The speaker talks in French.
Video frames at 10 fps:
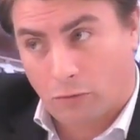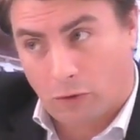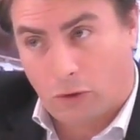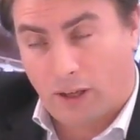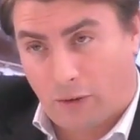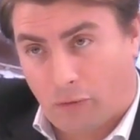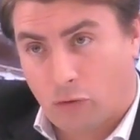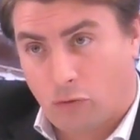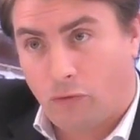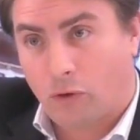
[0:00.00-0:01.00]
donc la
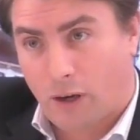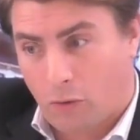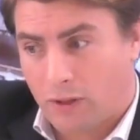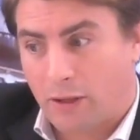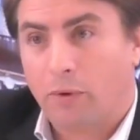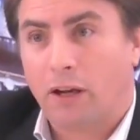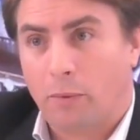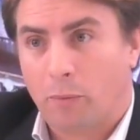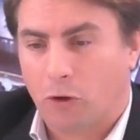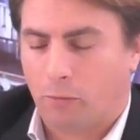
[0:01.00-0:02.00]
force du vent là-haut, c'est pas la
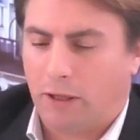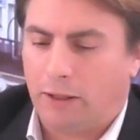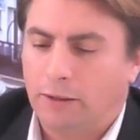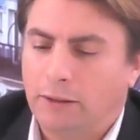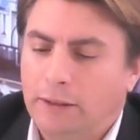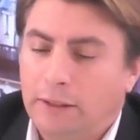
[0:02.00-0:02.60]
même qu'en bas. Hein.